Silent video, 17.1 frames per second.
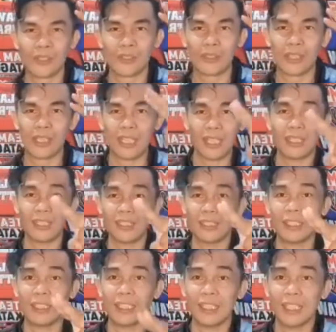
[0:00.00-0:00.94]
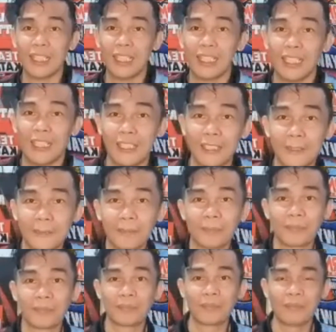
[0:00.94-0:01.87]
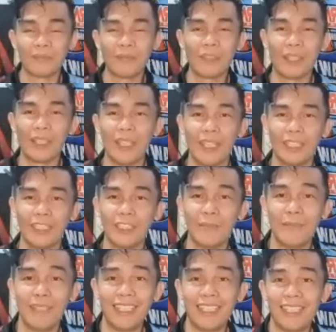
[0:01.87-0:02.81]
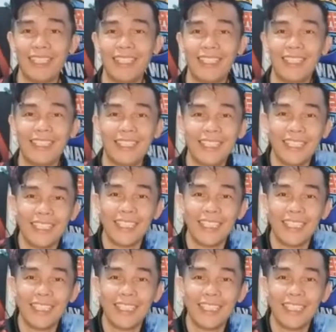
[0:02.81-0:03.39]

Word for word: So, sa lahat ng uh, ating mga